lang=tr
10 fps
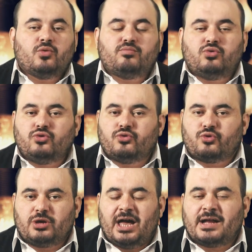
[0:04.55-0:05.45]
Bu
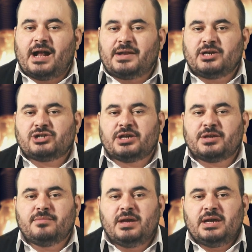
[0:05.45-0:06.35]
rüya
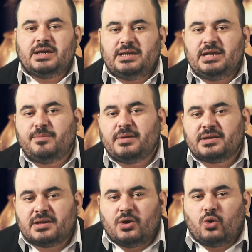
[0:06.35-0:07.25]
kardeşlerim iyi
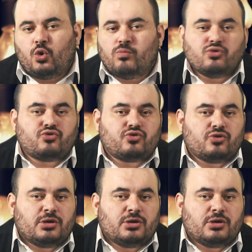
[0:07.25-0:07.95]
bir umut e,